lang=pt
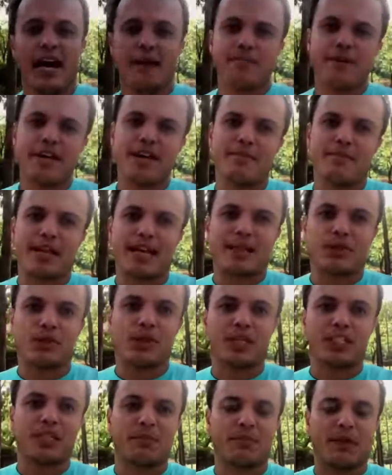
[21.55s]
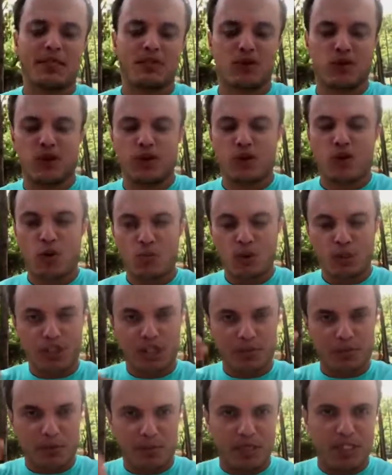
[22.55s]
A meia maratona já passou e como eu
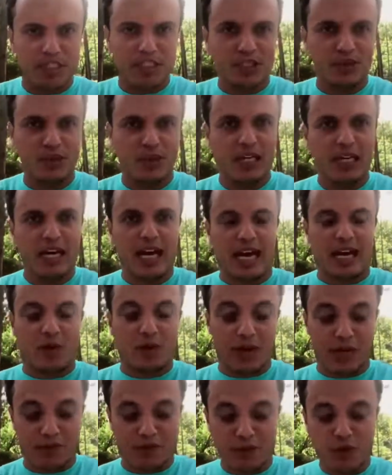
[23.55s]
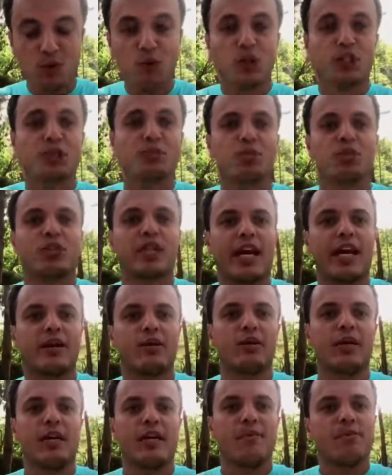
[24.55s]
tinha prometido, agora foi o último
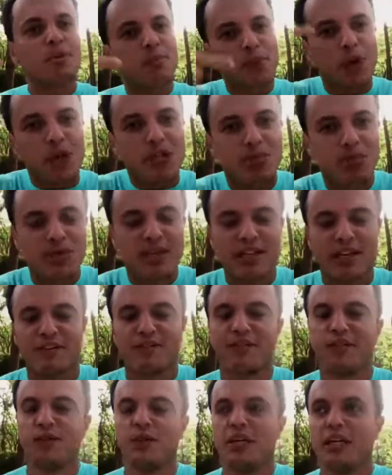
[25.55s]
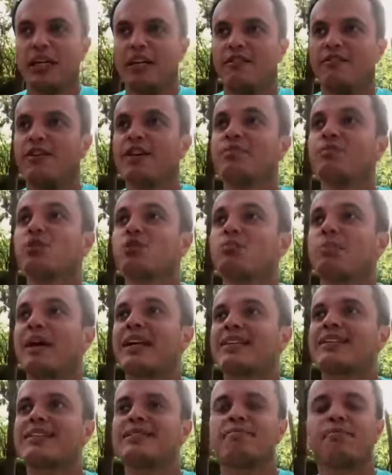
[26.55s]
treino para o próximo desafio. Vamos
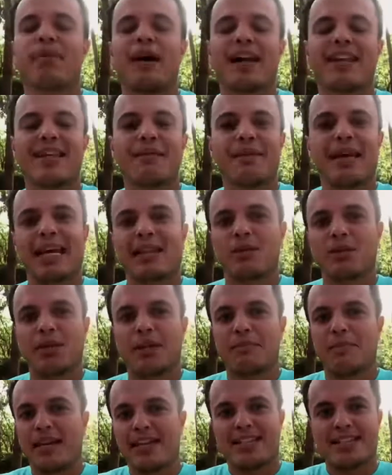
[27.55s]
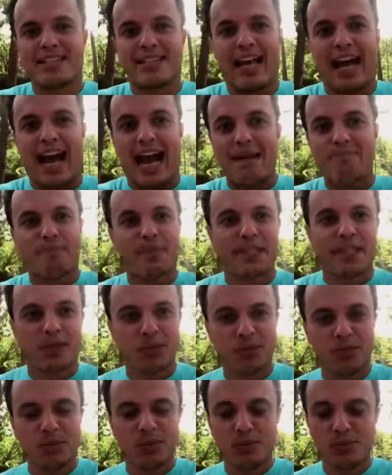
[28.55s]
participar da maratona mais rápida
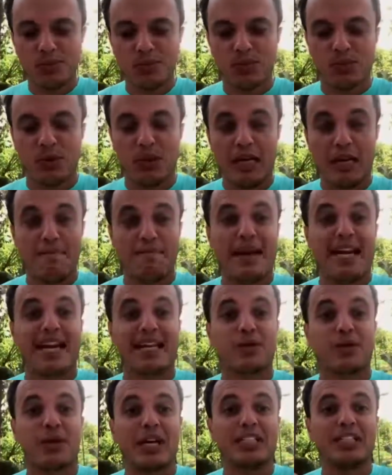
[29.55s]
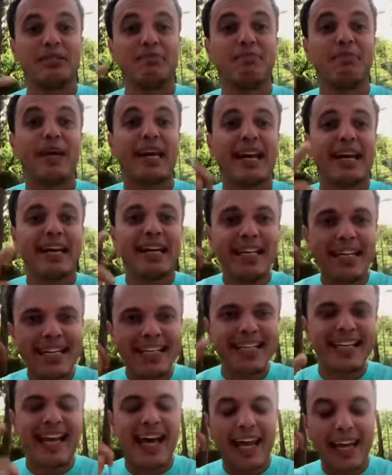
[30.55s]
do mundo, maratona de
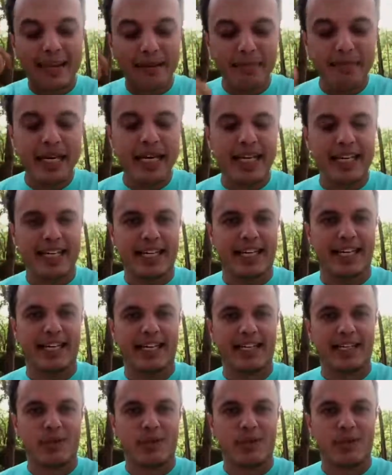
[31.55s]
Berlim na Alemanha.